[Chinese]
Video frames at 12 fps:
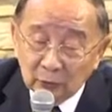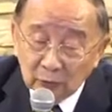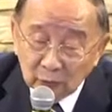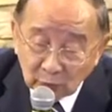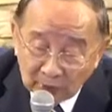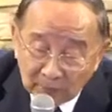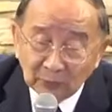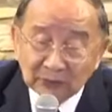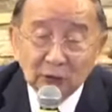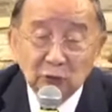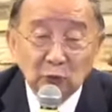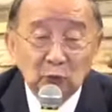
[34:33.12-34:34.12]
全部的
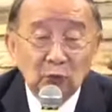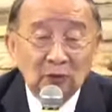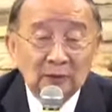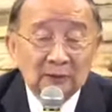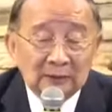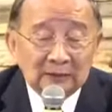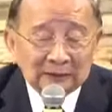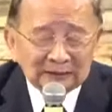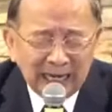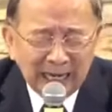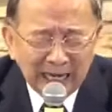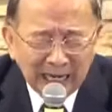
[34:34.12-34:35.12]
主，
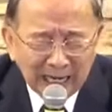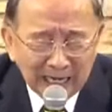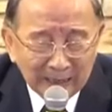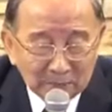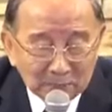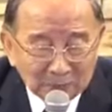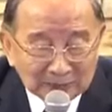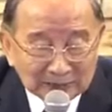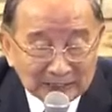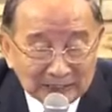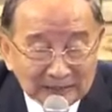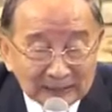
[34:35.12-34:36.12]
他还不
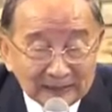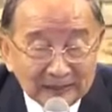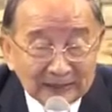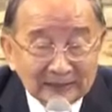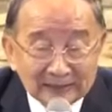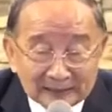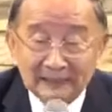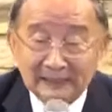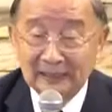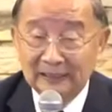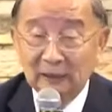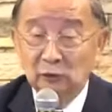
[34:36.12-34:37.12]
真正你真
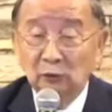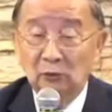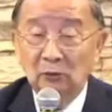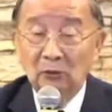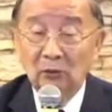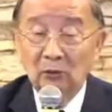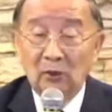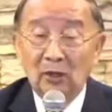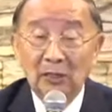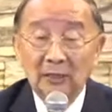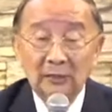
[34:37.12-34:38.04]
正的主哇！